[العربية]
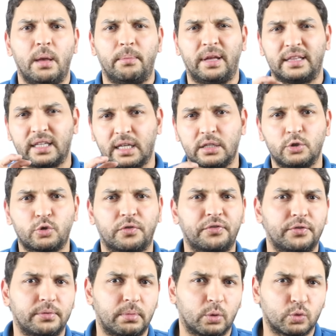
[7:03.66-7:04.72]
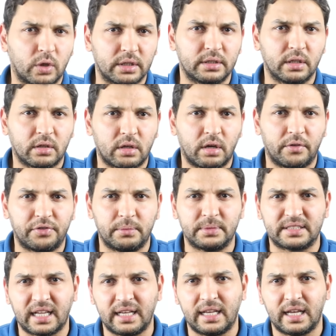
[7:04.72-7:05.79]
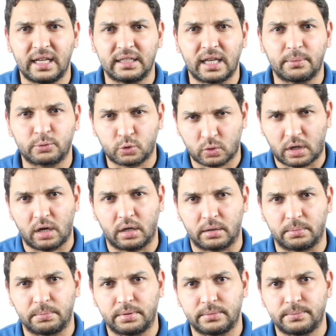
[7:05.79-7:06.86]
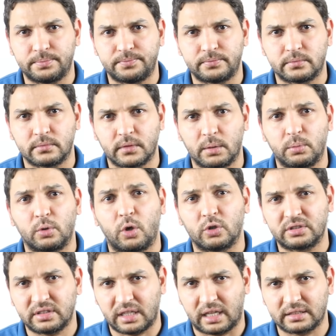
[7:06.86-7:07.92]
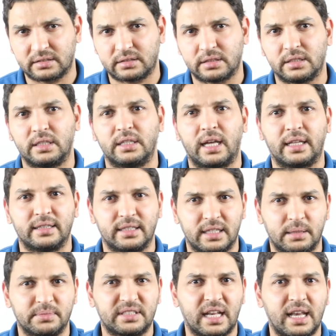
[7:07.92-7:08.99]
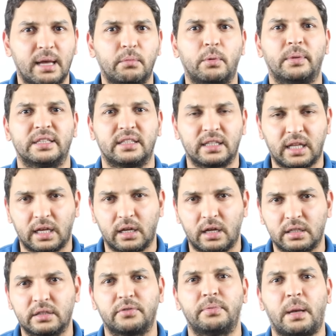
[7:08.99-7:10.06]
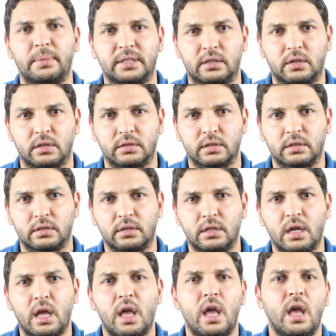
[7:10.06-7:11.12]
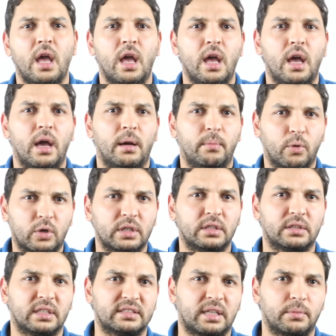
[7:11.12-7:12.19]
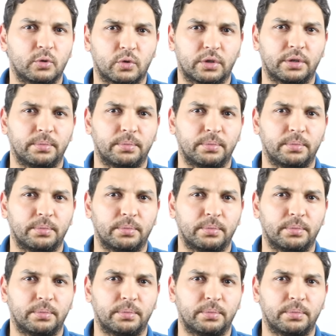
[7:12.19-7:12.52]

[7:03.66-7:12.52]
محتاجين نشوف موضوع الدقة في المسلة ده بصورة أقرب حسن الحظ إن عندنا مسلة ممددة على الأرض في معبد الكرنك ممكن ندرسها من